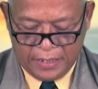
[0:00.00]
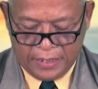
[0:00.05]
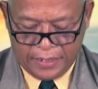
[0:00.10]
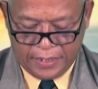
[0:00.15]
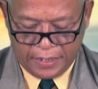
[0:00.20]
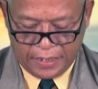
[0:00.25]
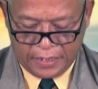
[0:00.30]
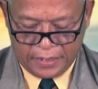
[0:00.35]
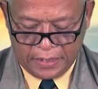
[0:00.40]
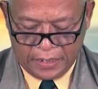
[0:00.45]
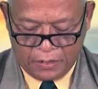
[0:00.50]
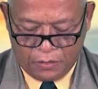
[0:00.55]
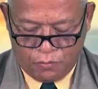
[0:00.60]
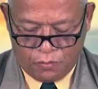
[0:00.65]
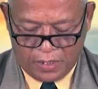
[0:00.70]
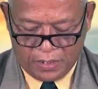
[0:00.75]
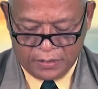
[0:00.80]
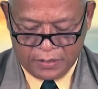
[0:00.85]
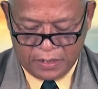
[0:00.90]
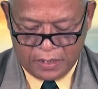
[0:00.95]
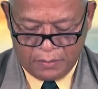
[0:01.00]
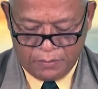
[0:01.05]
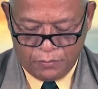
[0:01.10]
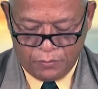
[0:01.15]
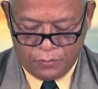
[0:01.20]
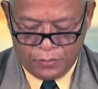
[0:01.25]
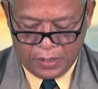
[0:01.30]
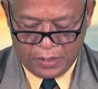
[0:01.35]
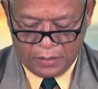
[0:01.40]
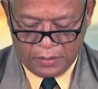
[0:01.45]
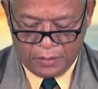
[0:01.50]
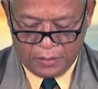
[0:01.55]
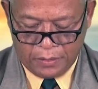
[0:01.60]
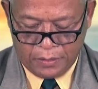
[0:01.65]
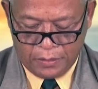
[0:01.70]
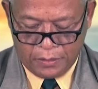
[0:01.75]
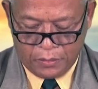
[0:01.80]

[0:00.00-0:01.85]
Kiranya kuasamu yang